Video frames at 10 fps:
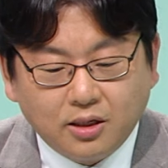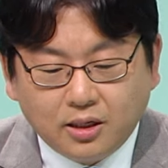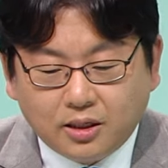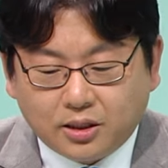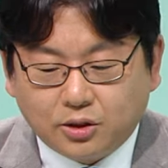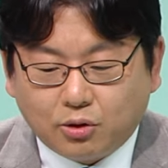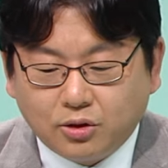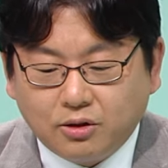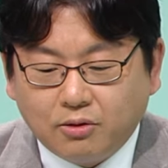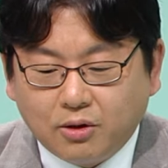네. 그래서
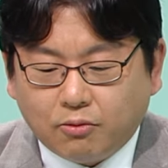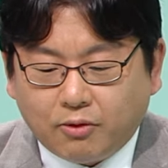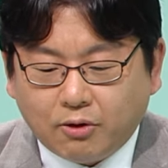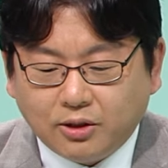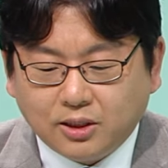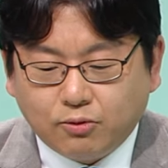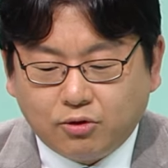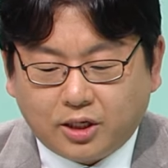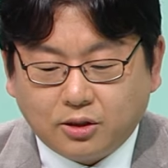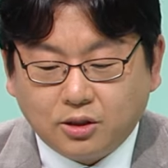저는
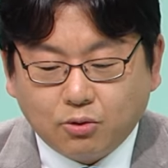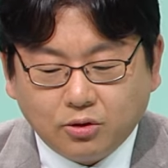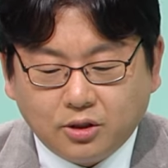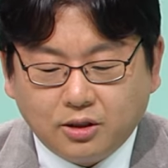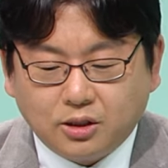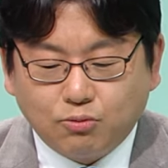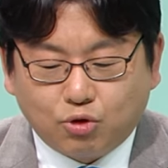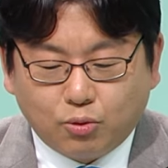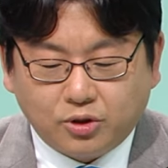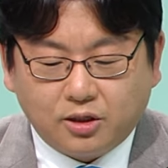환자분들께서 스쿼트에 대해서
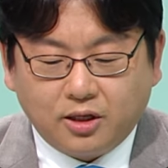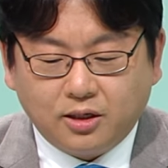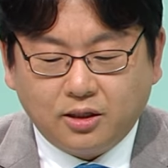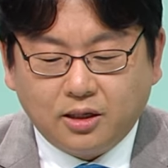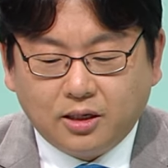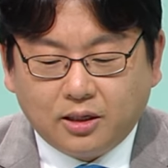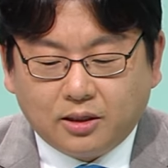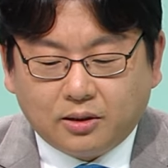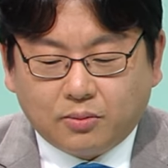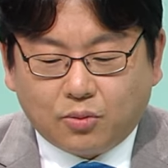물어보실 때는
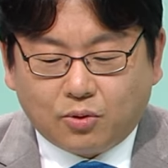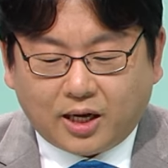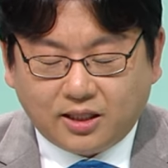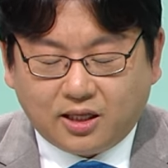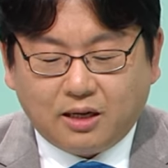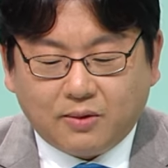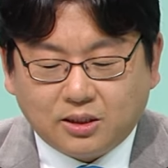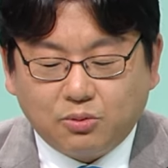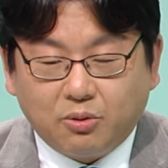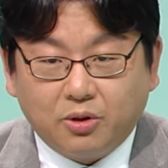뭐 간단하게
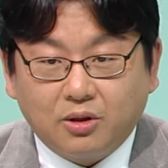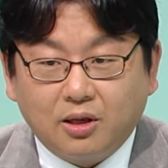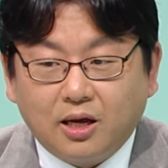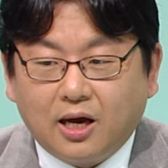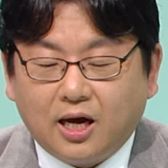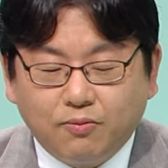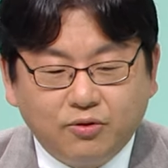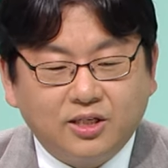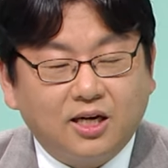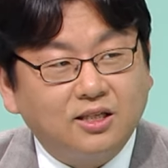말씀드리면
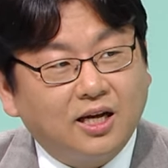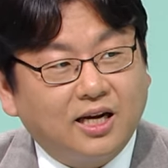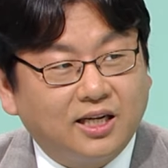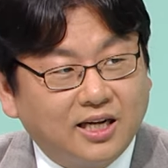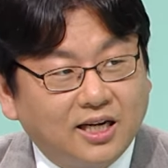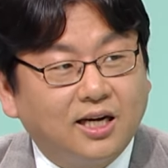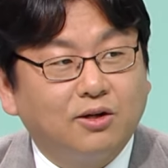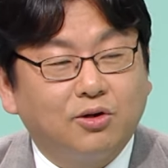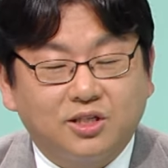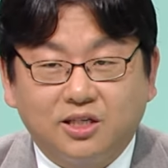하프 이상은 안,
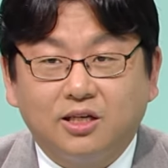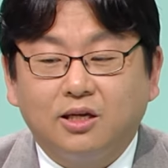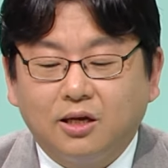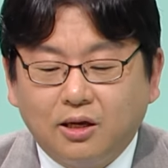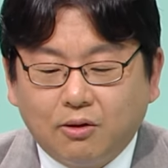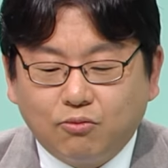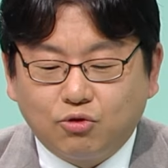하는 것이 네.